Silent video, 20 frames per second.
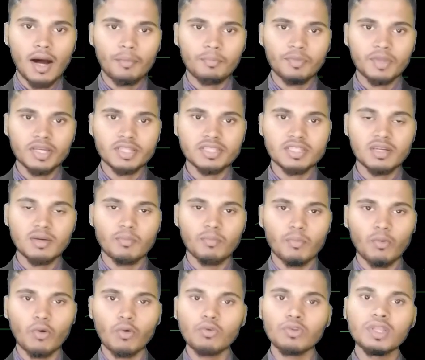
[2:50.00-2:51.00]
আপনার যে
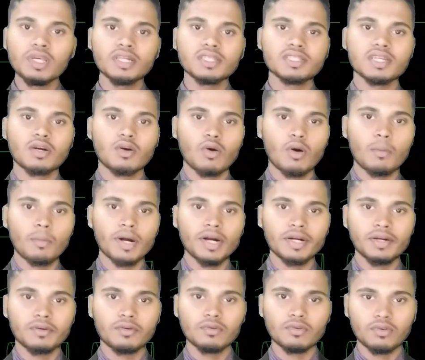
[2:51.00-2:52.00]
মৌলিক যে
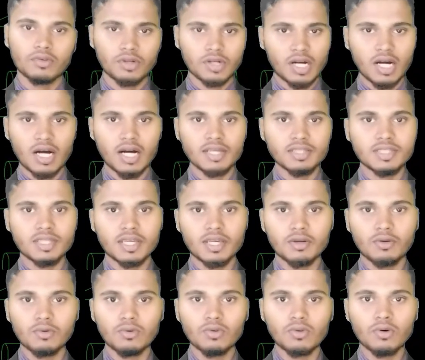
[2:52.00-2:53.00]
কমান্ডগুলোর কাজ
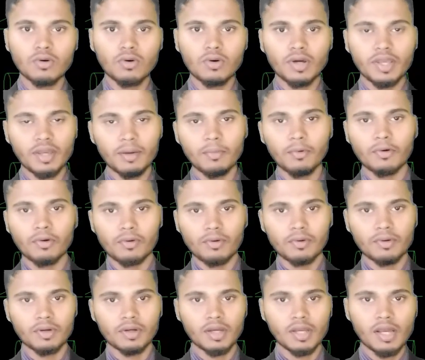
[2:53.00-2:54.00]
এগুলো এবং
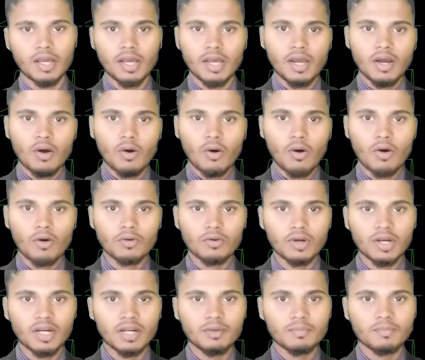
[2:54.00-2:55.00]

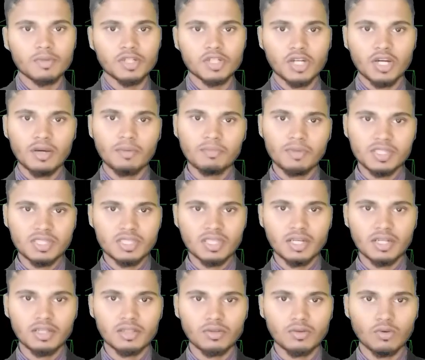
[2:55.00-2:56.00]
অটোক্যাড বিষয়ে
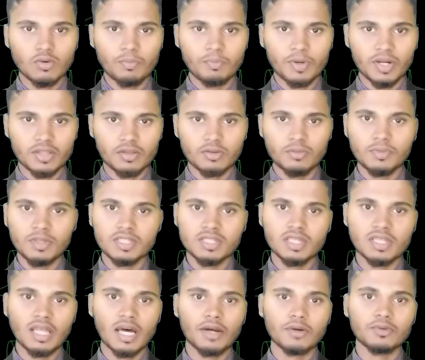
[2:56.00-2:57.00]
বিস্তারিত প্রাথমিক
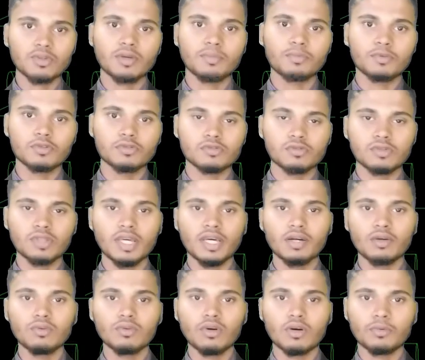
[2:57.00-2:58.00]
যে ধারণা প্রয়োজন
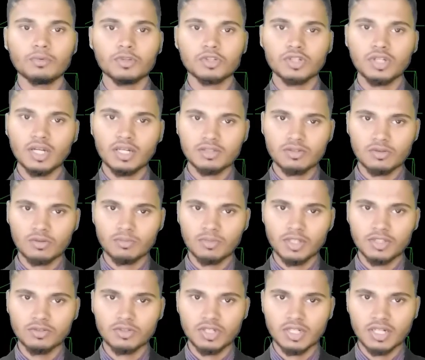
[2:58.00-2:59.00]
এগুলো অবশ্যই একজন
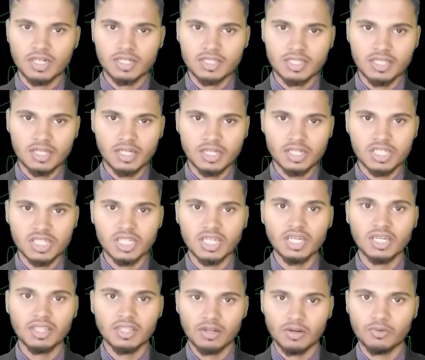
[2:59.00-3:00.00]
মানুষের কাছ থেকে
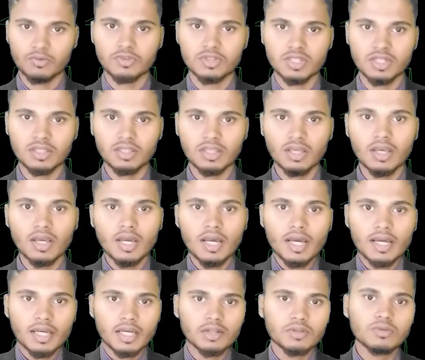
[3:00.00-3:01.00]
শিখে নেওয়া উচিত
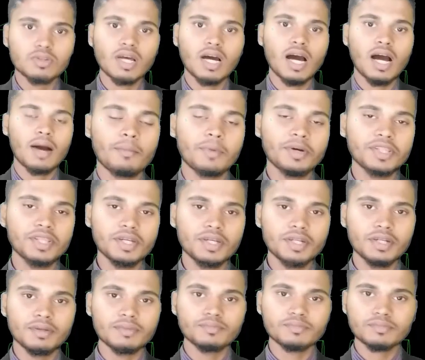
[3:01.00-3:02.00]
কেননা আমাদের
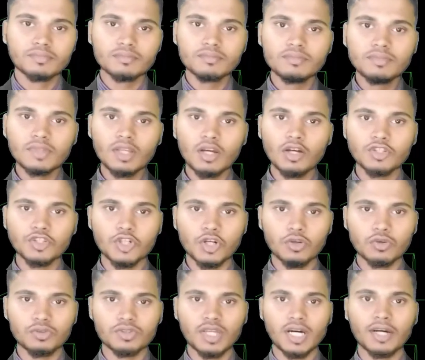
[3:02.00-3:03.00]

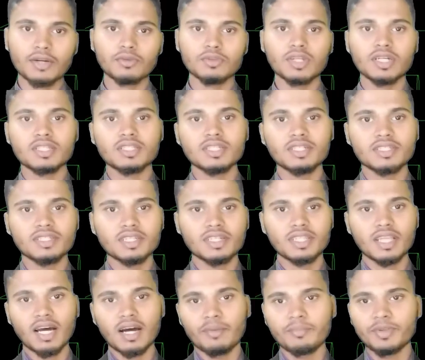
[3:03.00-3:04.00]
যখন ধারণা আছে যে
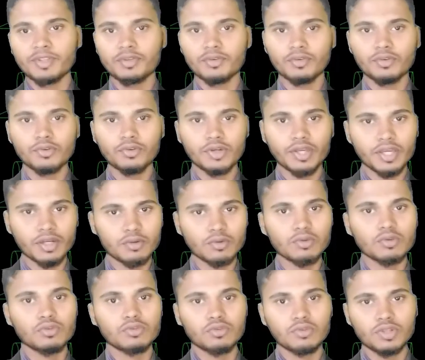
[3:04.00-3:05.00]
না আমি তো
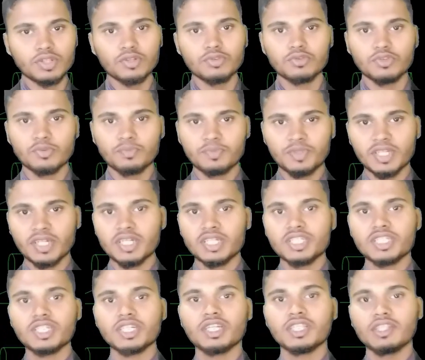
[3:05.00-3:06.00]
এগুলো তো ইউটিউব থেকে
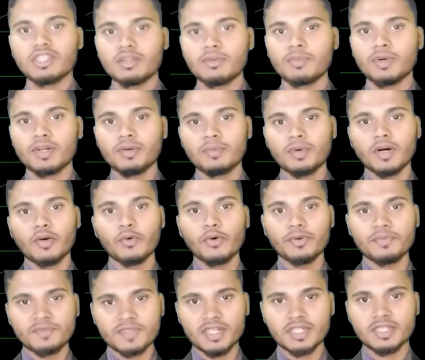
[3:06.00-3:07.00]
শিখে নিতে পারি বা
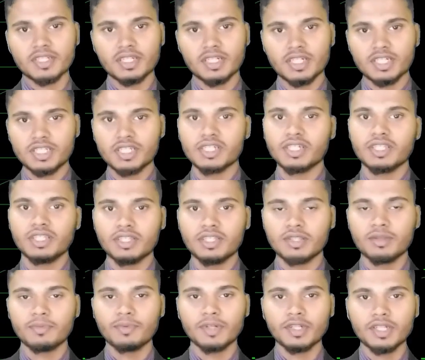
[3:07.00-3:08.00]
ওয়েবসাইট থেকে শিখে
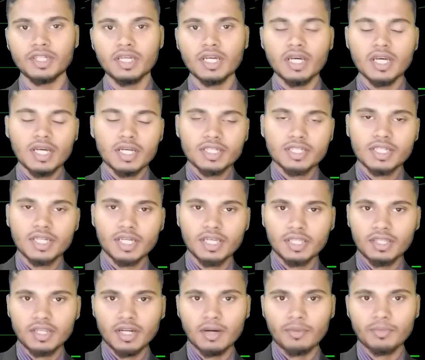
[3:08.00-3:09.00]
নিতে পারি
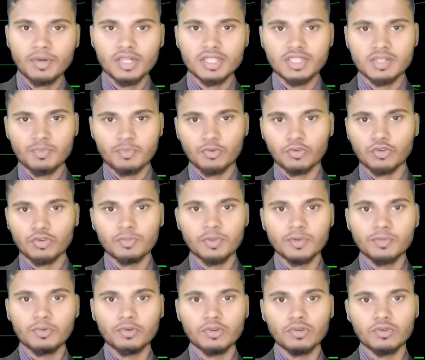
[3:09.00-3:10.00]
সেক্ষেত্রে আমরা যে প্রথমে
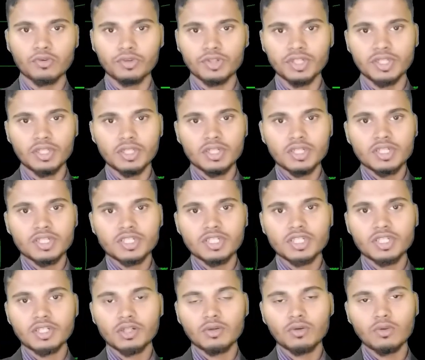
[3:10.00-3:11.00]
ভুল করি
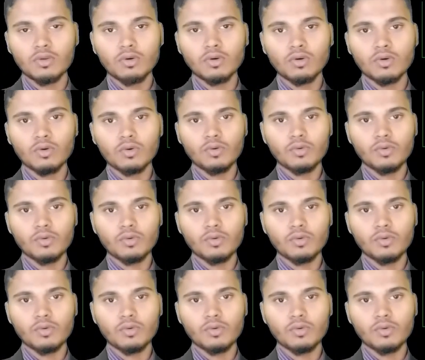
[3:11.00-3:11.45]
সেটা হলো